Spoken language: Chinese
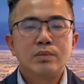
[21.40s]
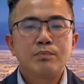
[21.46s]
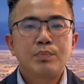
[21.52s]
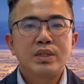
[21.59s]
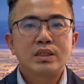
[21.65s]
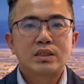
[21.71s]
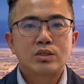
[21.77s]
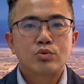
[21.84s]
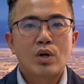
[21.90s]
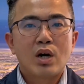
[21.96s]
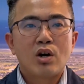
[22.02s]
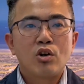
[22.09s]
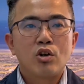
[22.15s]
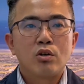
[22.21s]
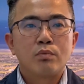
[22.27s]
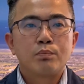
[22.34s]
因病死亡
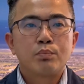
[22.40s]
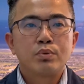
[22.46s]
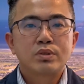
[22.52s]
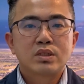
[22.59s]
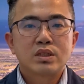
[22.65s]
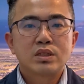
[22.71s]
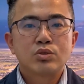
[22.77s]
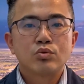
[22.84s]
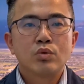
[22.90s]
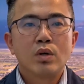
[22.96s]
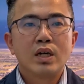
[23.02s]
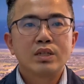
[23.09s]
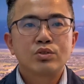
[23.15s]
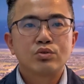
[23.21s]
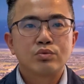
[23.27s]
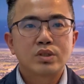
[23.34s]
后，不知如
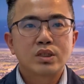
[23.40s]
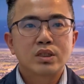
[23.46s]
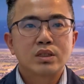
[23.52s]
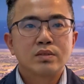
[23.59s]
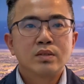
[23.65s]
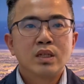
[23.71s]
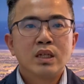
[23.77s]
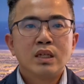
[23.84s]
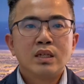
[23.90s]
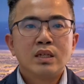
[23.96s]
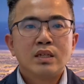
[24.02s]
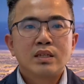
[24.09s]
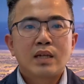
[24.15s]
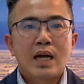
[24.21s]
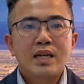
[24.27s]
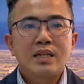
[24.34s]
何处置，
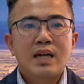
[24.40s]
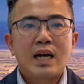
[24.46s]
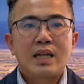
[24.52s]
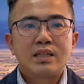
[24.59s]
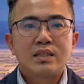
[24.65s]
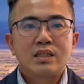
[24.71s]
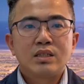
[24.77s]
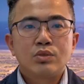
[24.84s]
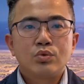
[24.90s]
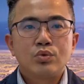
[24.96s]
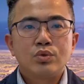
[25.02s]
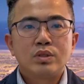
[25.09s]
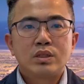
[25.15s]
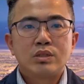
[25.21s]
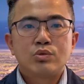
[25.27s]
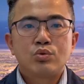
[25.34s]
该男因
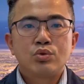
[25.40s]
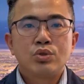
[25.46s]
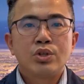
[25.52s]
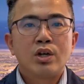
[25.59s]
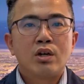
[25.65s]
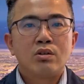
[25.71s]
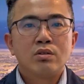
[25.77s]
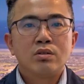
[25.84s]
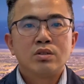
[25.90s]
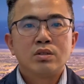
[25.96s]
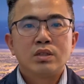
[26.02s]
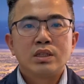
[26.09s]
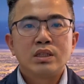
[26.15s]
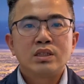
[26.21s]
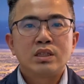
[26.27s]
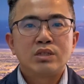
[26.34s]
逾期拘留，
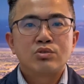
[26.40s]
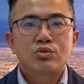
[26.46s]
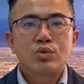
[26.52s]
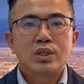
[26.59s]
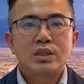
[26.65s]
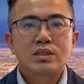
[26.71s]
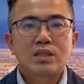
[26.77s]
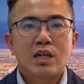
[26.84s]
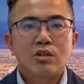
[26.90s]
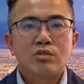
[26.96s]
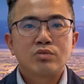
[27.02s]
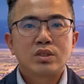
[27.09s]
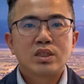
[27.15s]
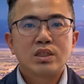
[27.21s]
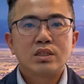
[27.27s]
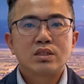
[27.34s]
遗体遂
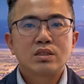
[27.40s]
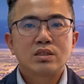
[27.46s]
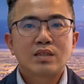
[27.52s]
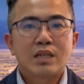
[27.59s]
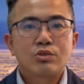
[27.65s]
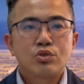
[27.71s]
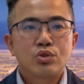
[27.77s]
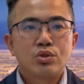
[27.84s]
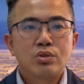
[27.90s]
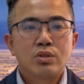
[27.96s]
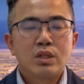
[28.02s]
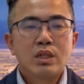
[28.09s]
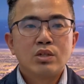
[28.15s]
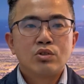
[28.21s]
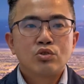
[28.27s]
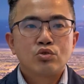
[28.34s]
遭弃置山区。
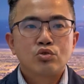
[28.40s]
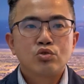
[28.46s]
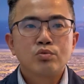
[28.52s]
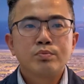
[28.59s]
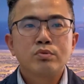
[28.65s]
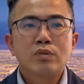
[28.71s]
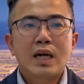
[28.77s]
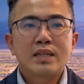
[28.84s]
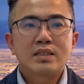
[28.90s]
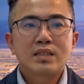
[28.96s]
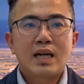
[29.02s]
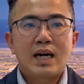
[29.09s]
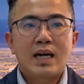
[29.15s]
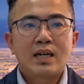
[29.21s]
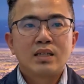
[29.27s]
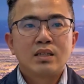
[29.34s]
初步勘
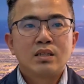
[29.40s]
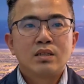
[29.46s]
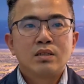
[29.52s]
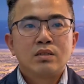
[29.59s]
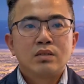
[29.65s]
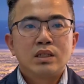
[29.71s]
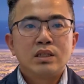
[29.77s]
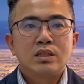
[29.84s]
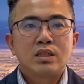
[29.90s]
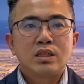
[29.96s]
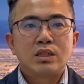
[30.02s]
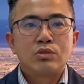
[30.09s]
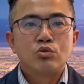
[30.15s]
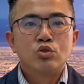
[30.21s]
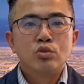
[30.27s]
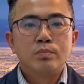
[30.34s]
查。遗
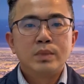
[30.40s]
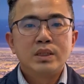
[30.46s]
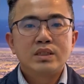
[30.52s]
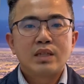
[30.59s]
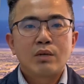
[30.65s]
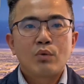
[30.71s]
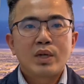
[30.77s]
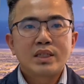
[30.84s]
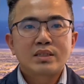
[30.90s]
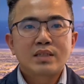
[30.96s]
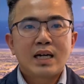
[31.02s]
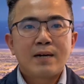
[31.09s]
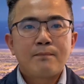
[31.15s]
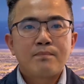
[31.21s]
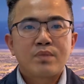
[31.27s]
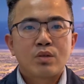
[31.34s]
体无明显外
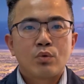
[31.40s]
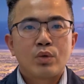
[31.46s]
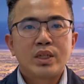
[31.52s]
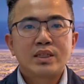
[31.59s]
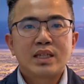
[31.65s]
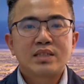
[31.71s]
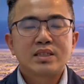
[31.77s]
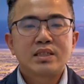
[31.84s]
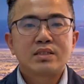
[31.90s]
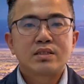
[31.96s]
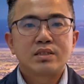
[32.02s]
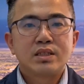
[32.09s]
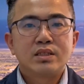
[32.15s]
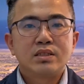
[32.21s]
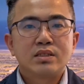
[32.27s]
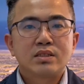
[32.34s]
伤，为详细
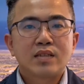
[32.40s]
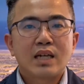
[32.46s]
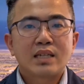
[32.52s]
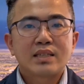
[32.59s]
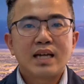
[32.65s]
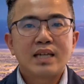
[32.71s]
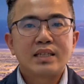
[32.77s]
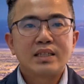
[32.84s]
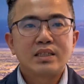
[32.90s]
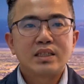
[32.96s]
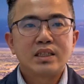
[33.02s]
死因尚待厘